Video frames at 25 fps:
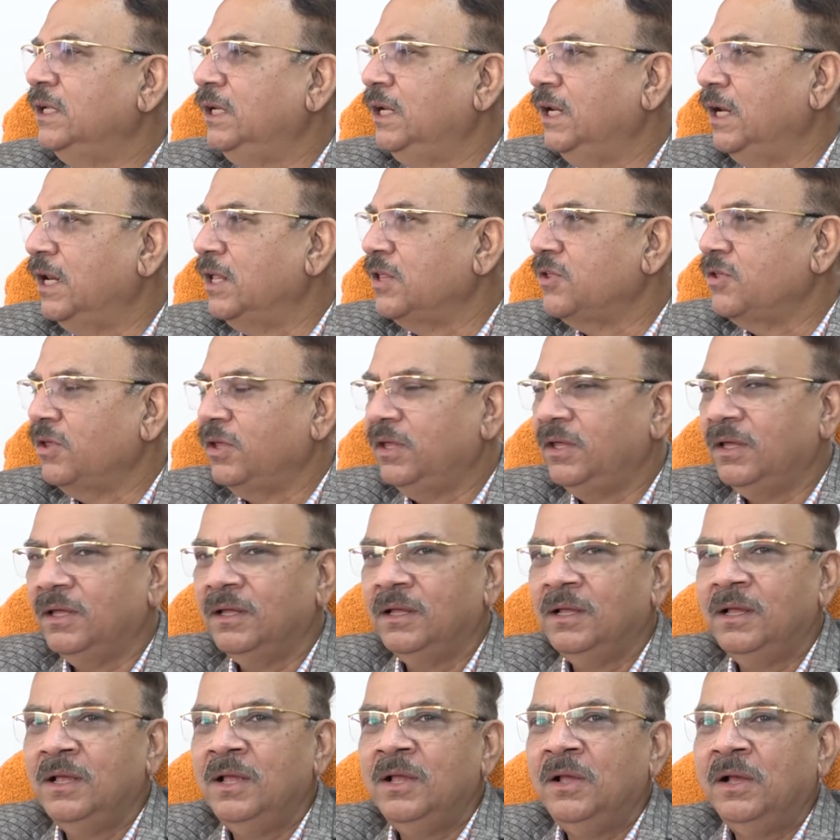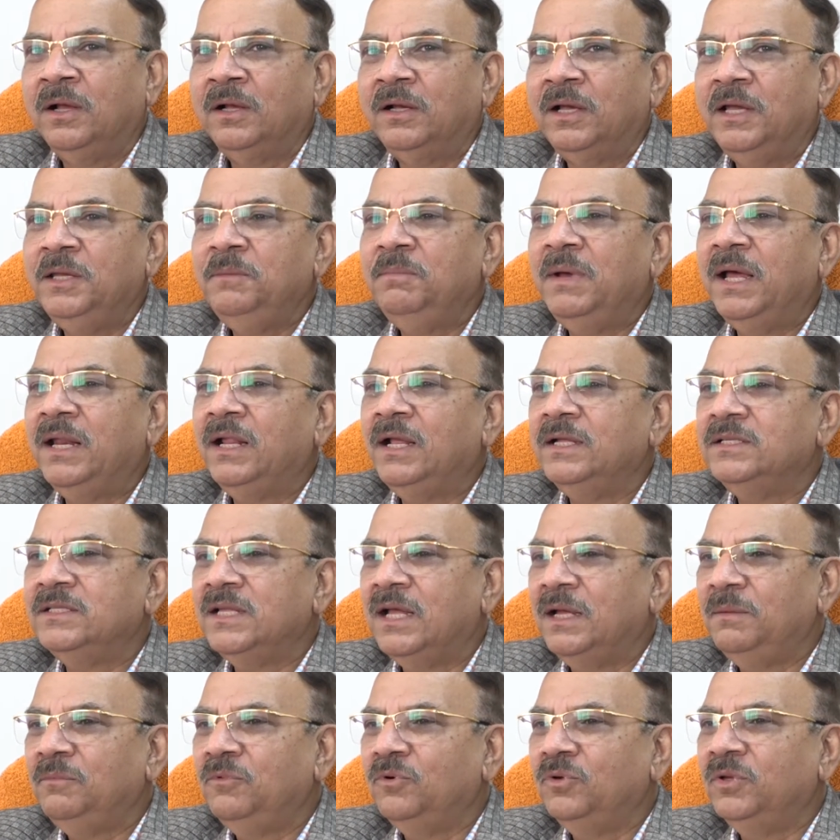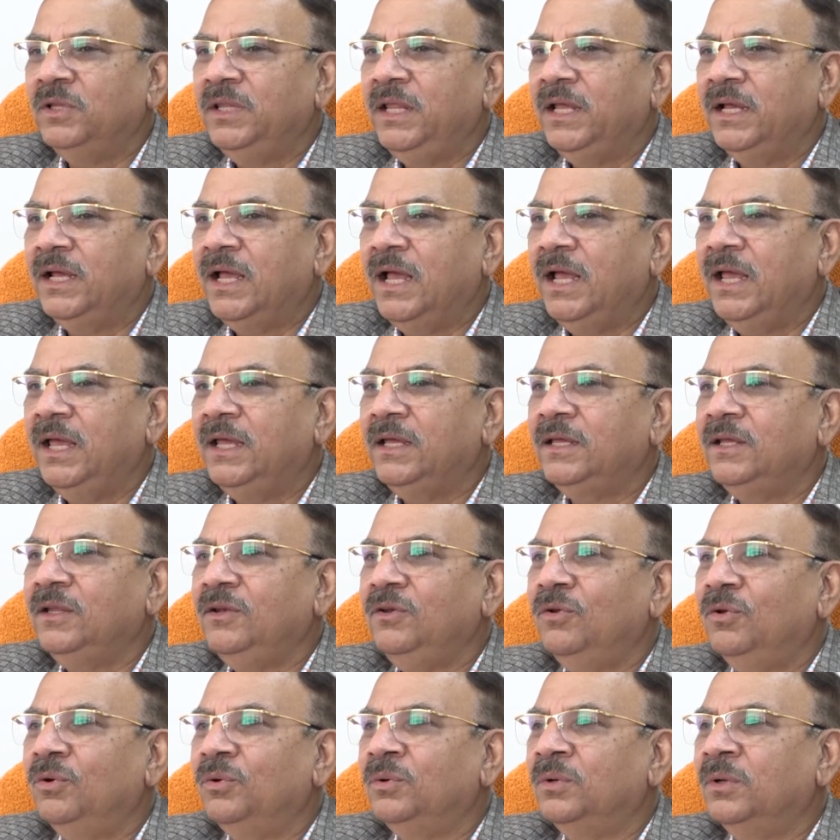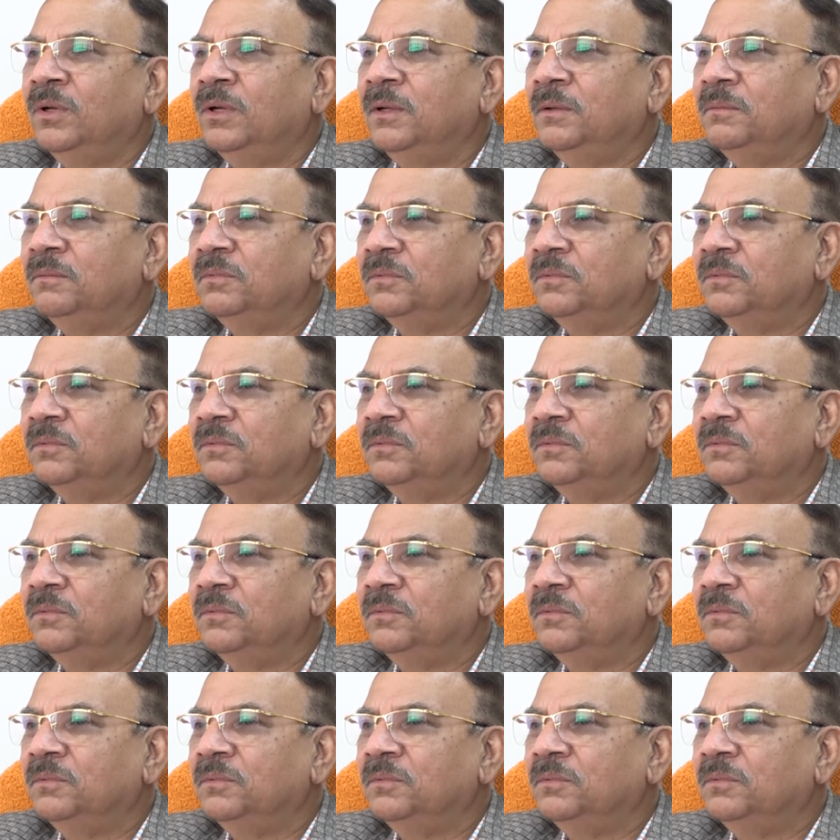से लेना चाहिए कई बार ऐसा हम लोगों ने देखा है कि लोग